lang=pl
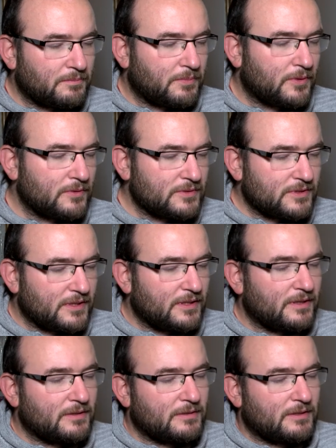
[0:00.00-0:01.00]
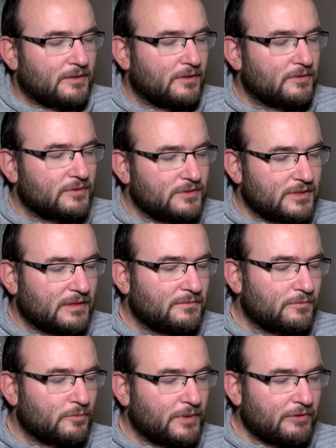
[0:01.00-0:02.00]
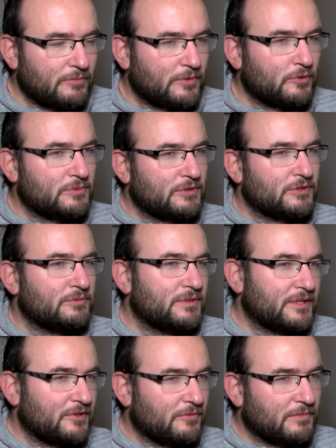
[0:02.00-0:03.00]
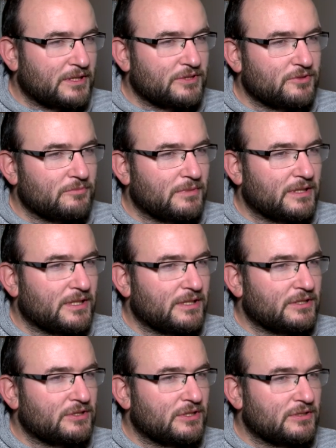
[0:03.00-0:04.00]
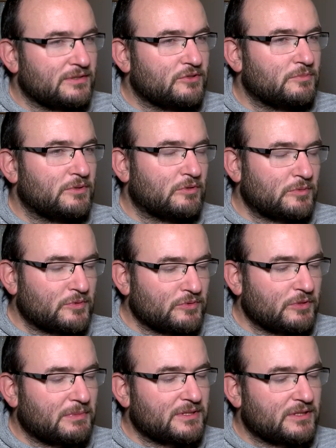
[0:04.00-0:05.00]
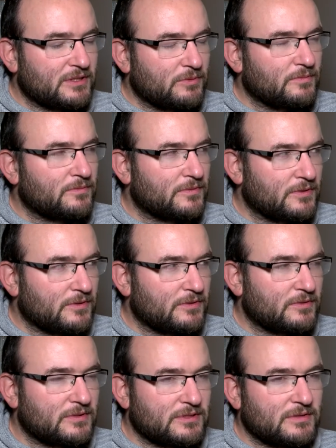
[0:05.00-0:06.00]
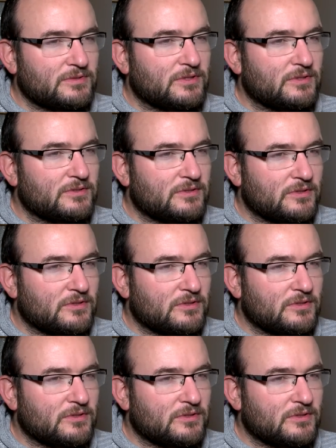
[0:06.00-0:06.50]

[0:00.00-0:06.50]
Polskie e, lotniska w ubiegłym roku przekroczyły taką magiczną barierę 40 milionów obsłużonych pasażerów. E, to oznacza wzrost